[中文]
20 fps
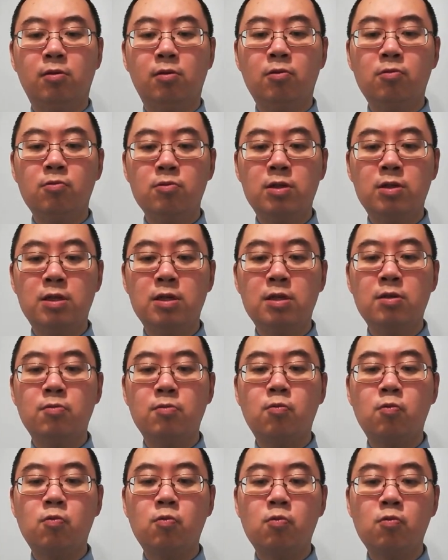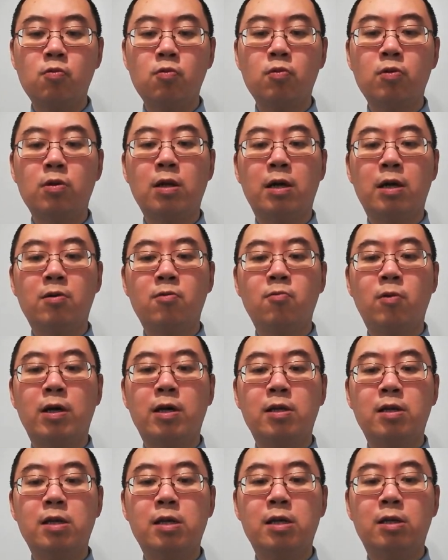都是无能
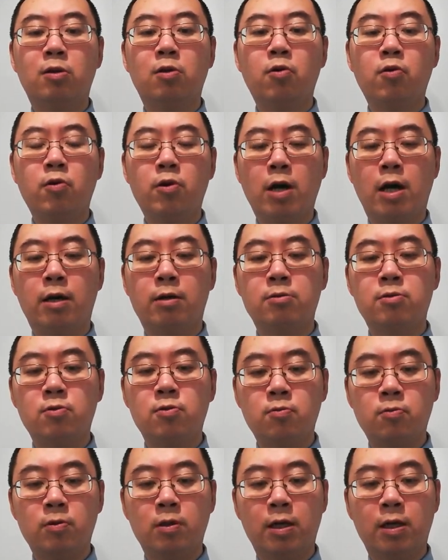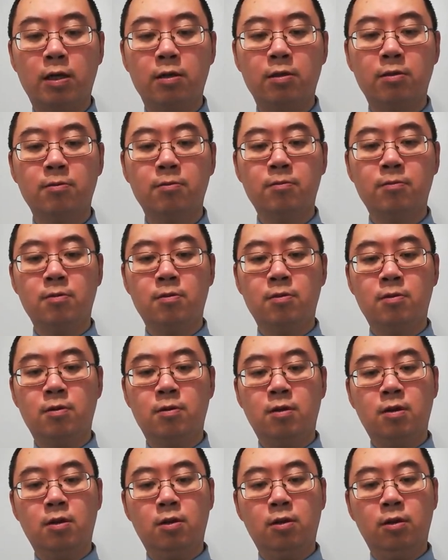为力对抗主的。
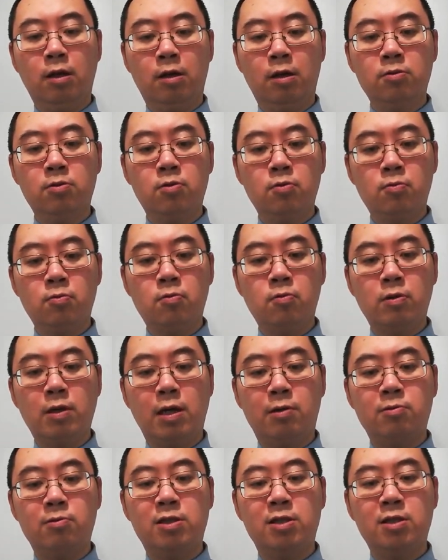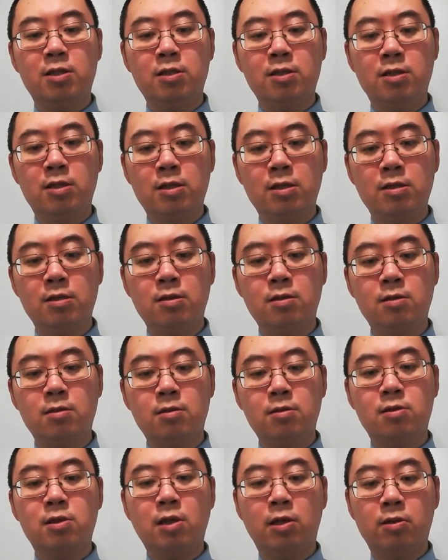当主要施行
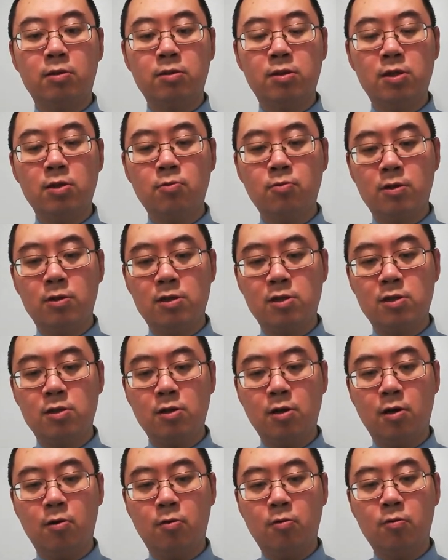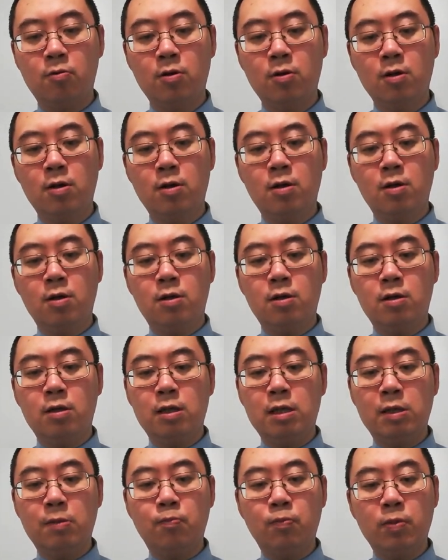拯救的时候，
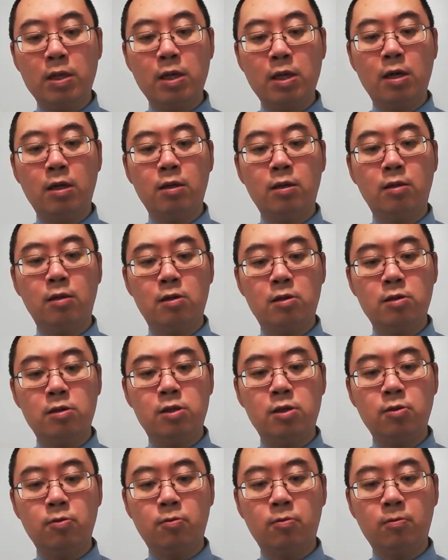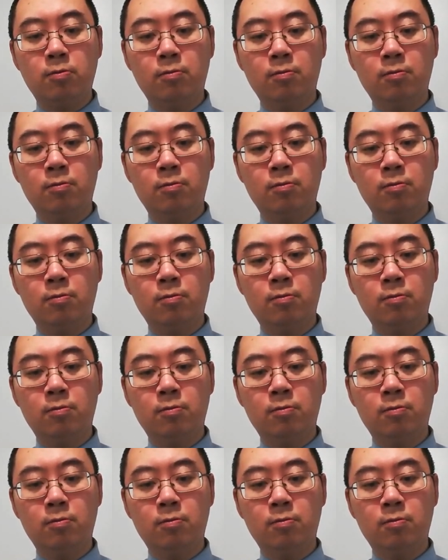你必然得救。